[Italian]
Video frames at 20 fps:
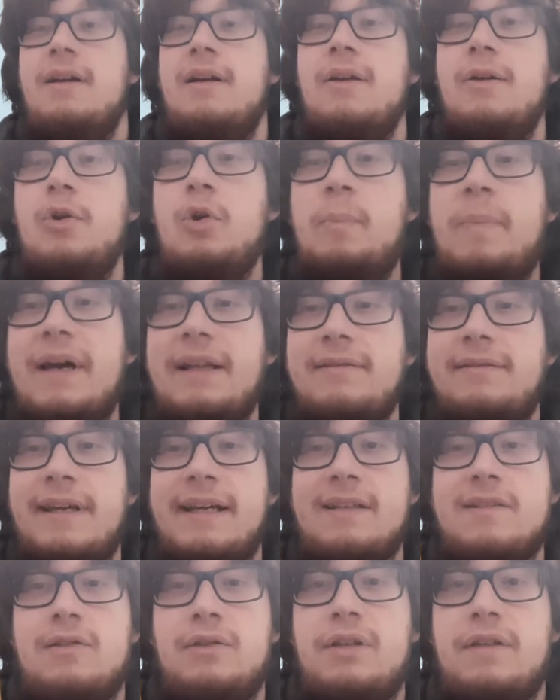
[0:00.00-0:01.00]
Lupin
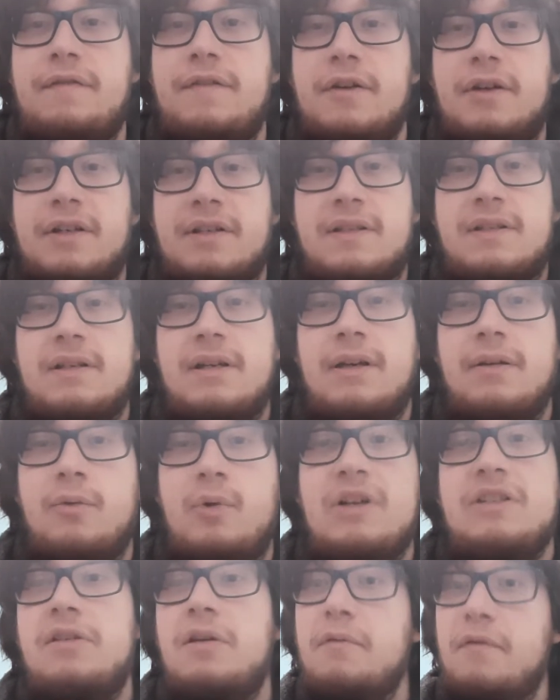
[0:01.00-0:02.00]
III The First,
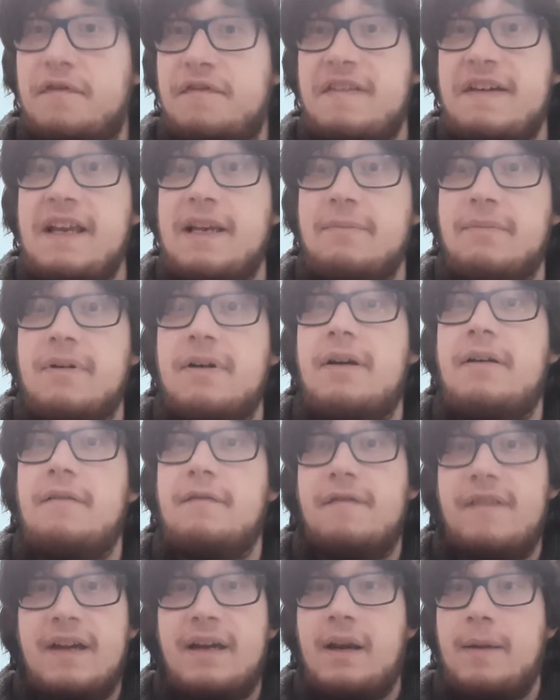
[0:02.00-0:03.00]
questo è un film
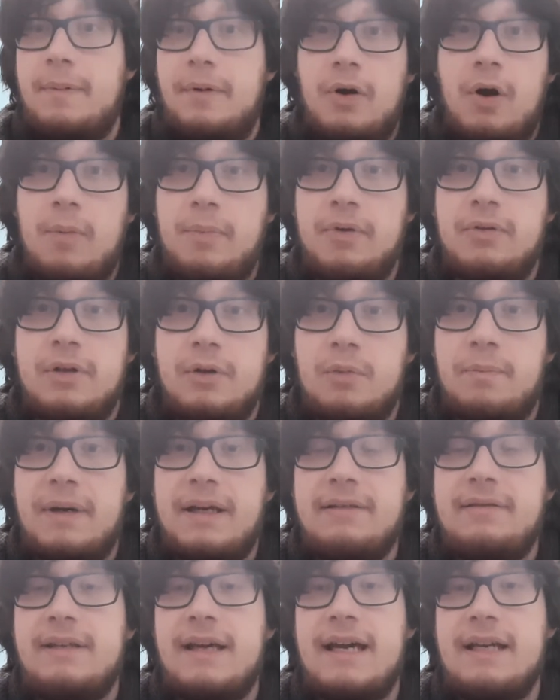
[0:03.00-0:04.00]
vero e proprio di
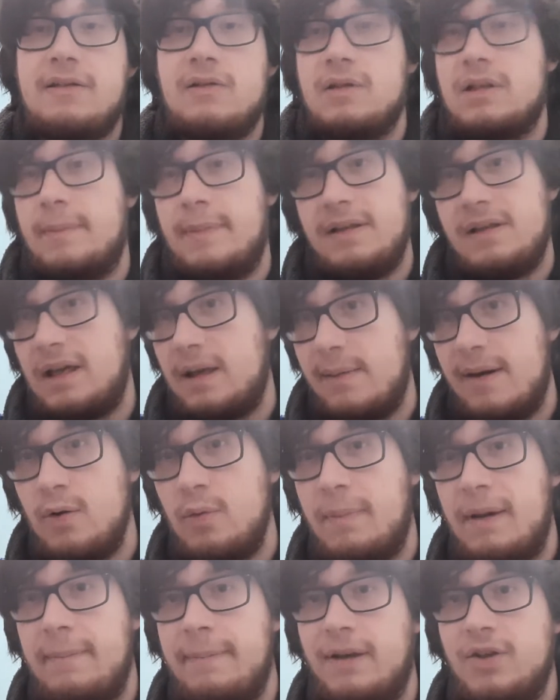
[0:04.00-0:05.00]
Lupin III, sapete che a me
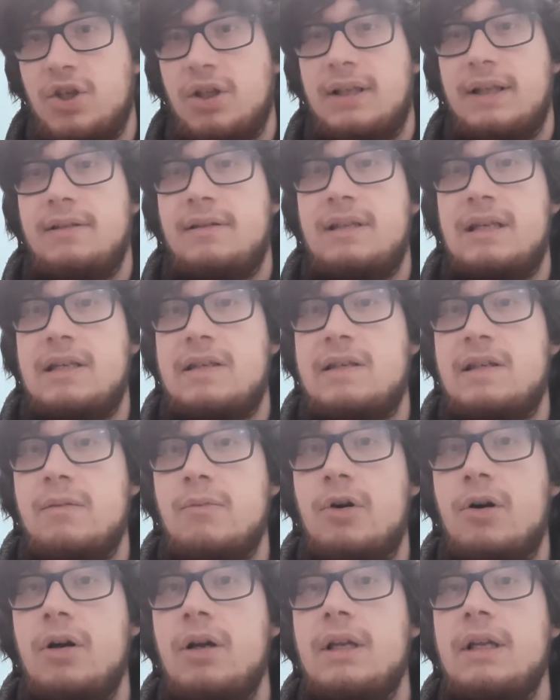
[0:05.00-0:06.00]
Lupin piace
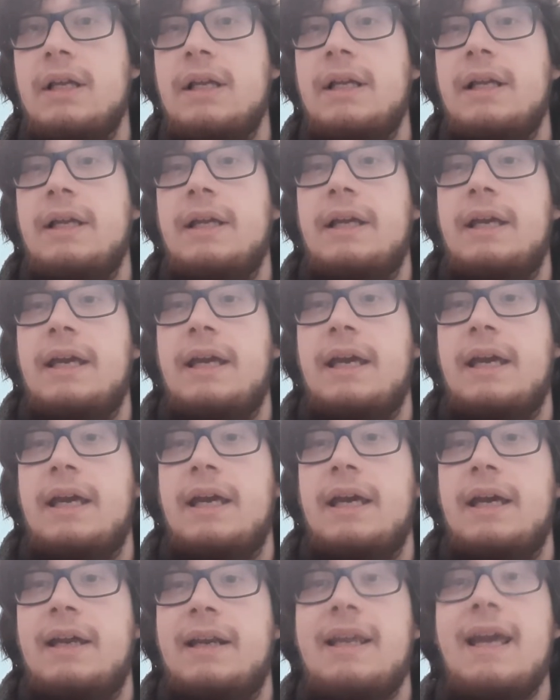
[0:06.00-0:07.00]
tantissimo,
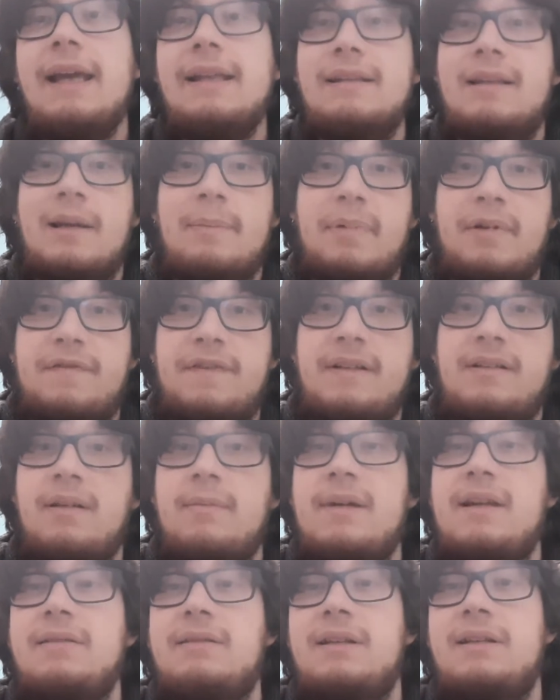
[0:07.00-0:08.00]
e rientra
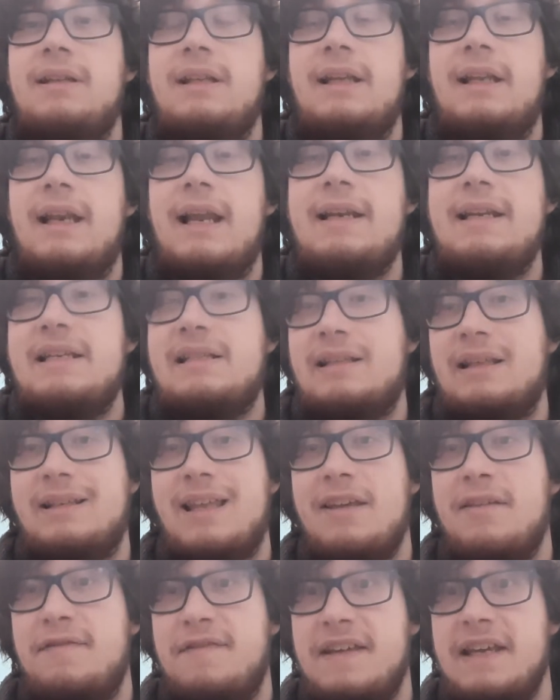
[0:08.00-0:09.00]
perfettamente nella lista
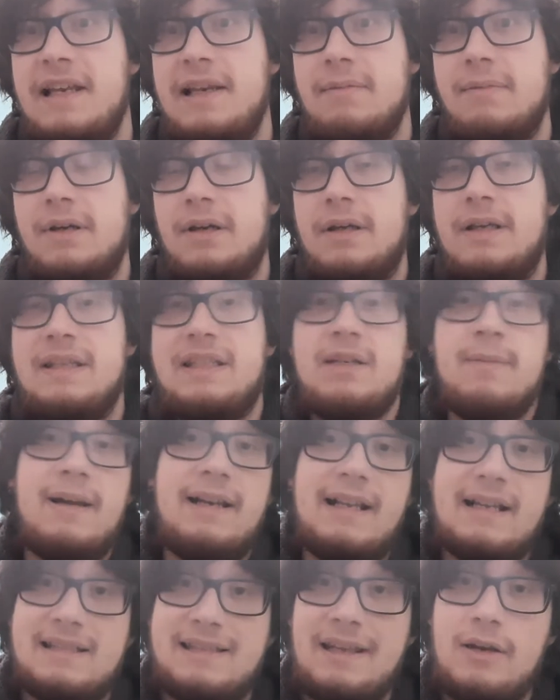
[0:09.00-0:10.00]
dei film, insieme al
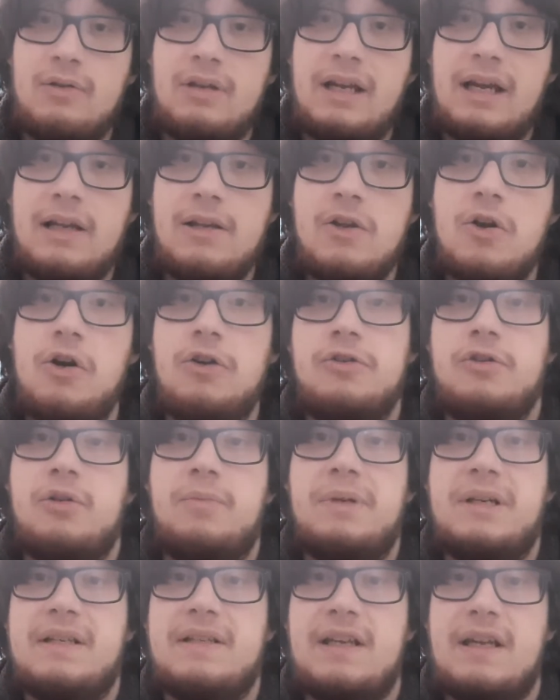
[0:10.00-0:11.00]
Castello di Cagliostro,
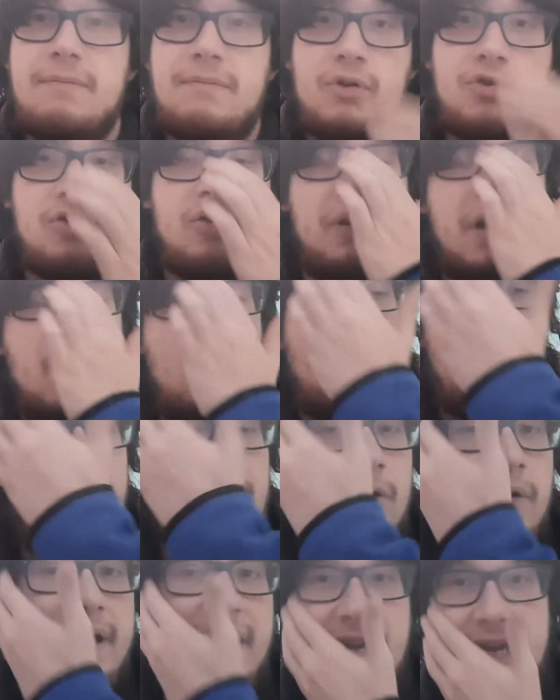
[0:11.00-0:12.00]
per esempio, solo che
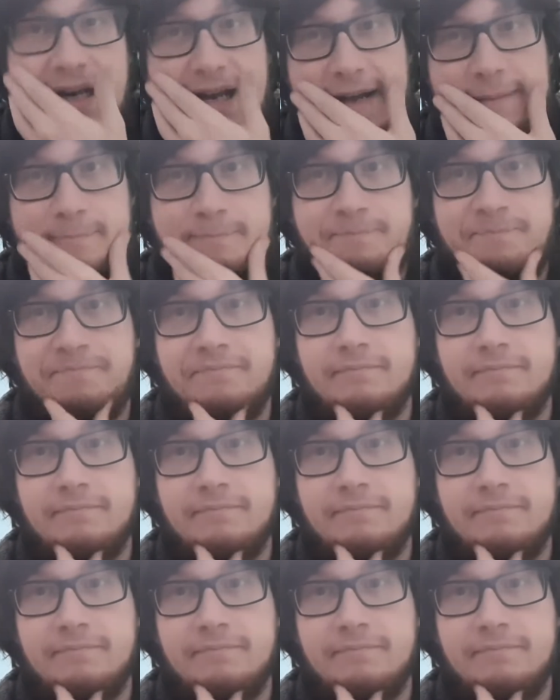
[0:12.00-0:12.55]
quello era